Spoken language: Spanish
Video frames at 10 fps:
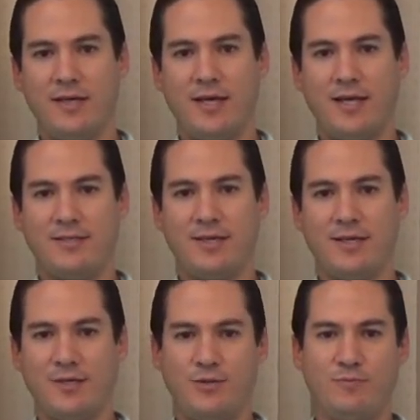hasta
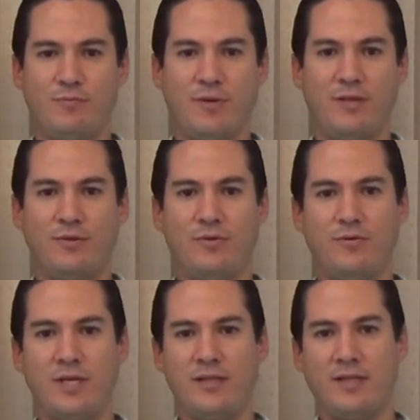que en su momento
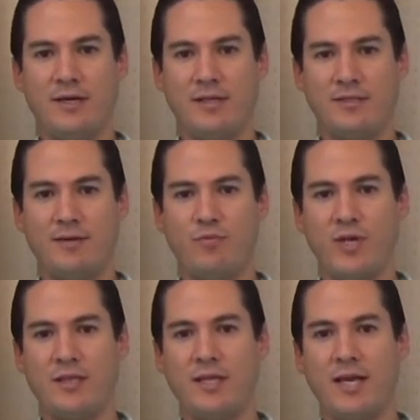un internista
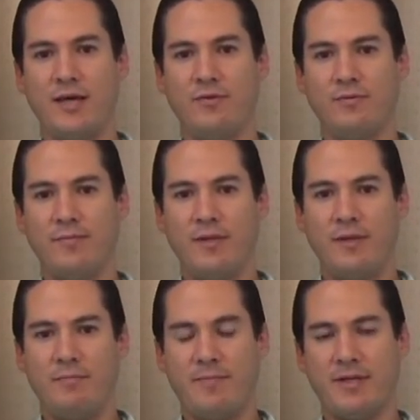muy atinado
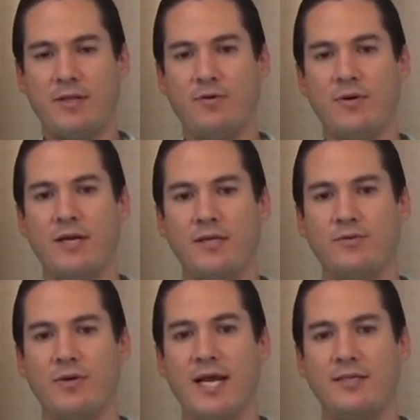le practicó una
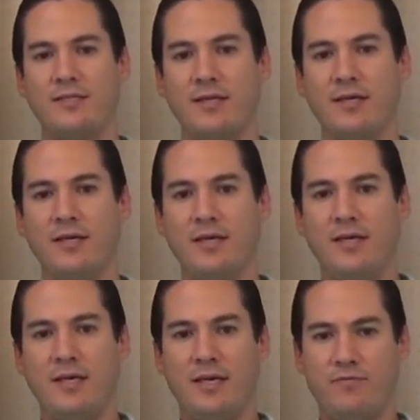resonancia
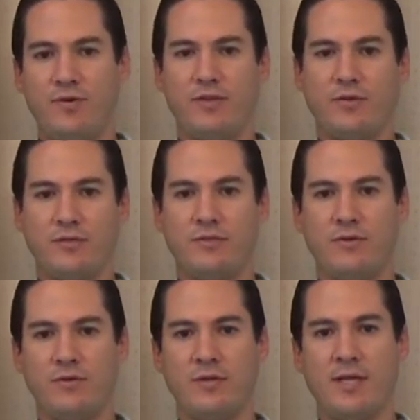y fue entonces
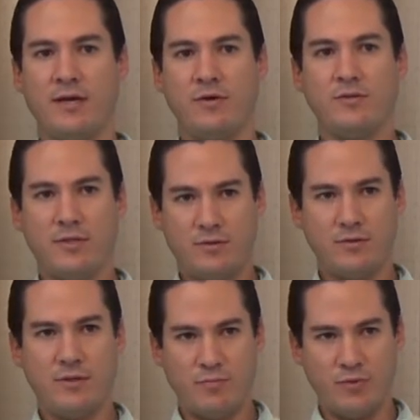cuando el diagnóstico
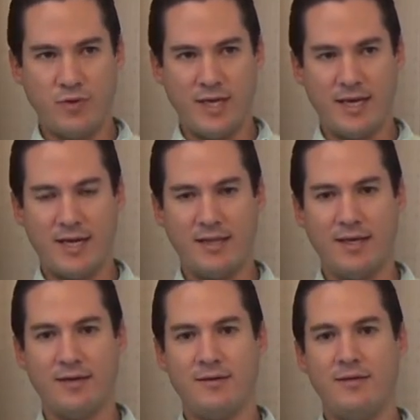se pudo llegar a
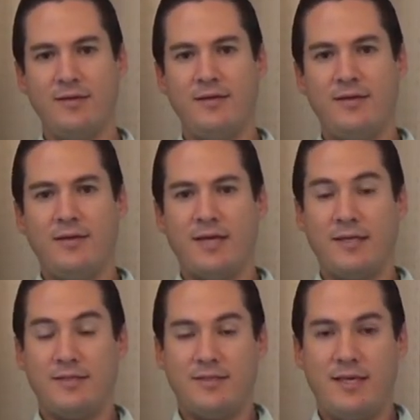dar.
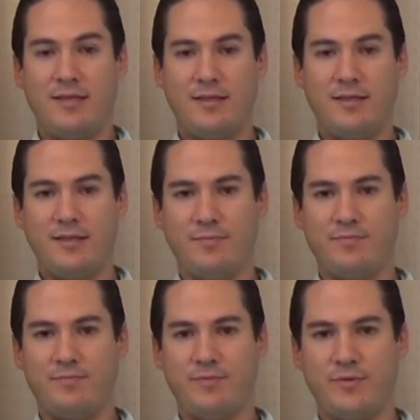¿Qué se siente?
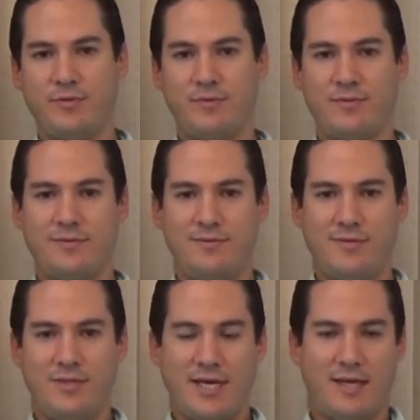Pues
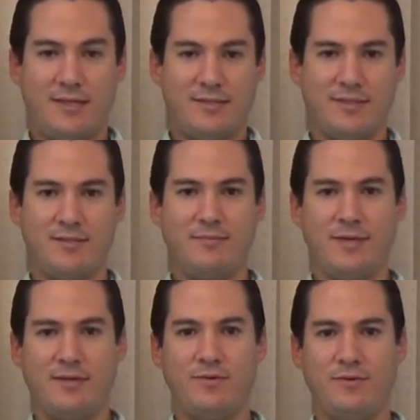ya que diste ese
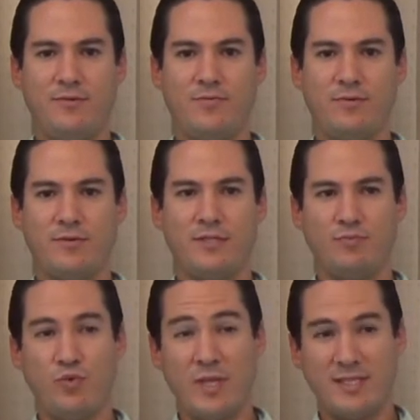brinco, cuando estás
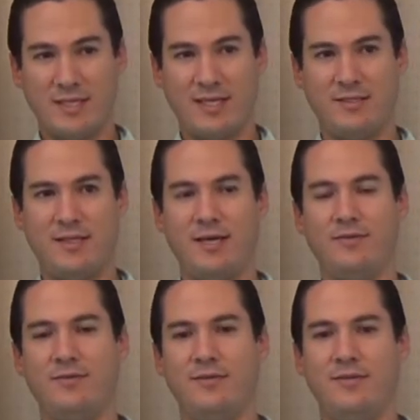muy
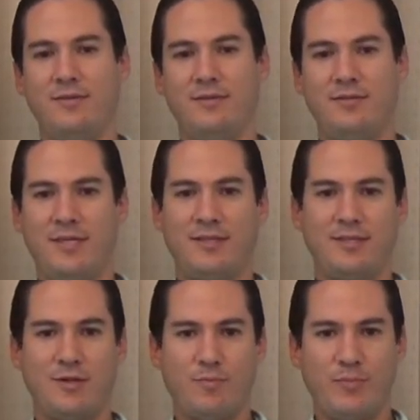desgastado,
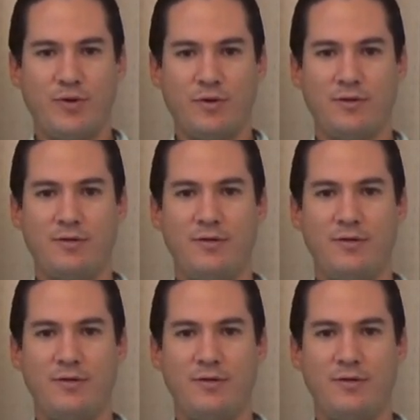sientes lo peor,